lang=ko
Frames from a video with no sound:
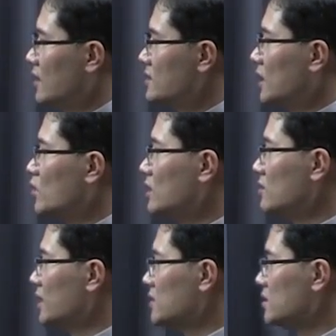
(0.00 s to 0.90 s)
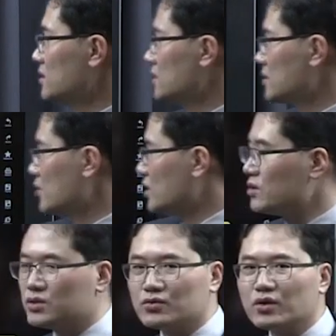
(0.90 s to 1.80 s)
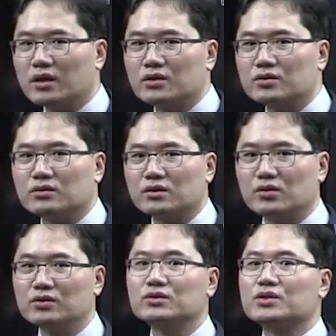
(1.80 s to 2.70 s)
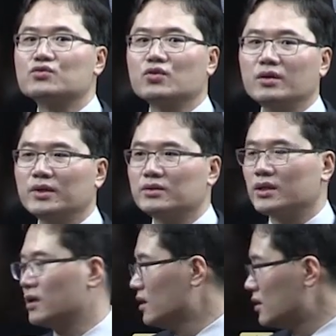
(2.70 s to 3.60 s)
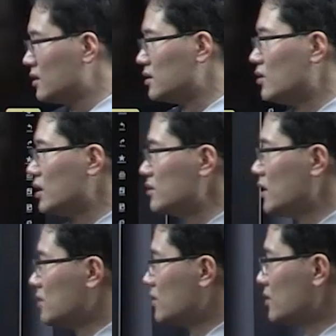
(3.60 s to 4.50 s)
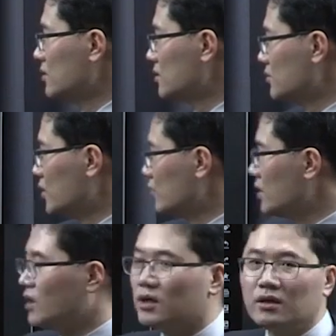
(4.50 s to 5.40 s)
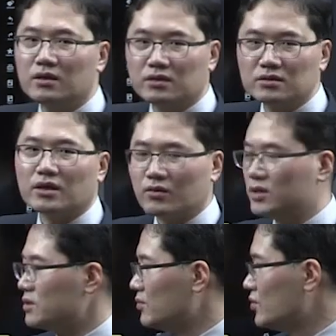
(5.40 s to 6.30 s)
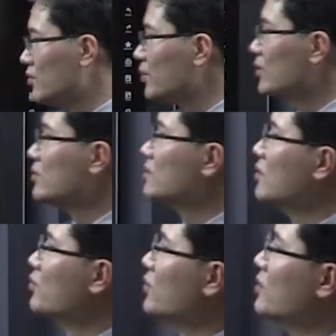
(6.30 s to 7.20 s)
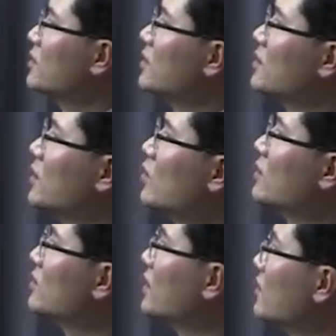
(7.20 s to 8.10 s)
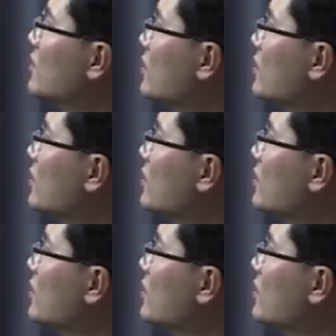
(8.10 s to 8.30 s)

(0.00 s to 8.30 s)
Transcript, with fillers: 자동 확정 방식은 이제 원천 징수해가지고 그러니까 원천 징수하면 이제 그대로 확정하는 거. 이거는 뭐 우리가 크게 관심 둘 필요는 없고요. 그냥 자동 확정되는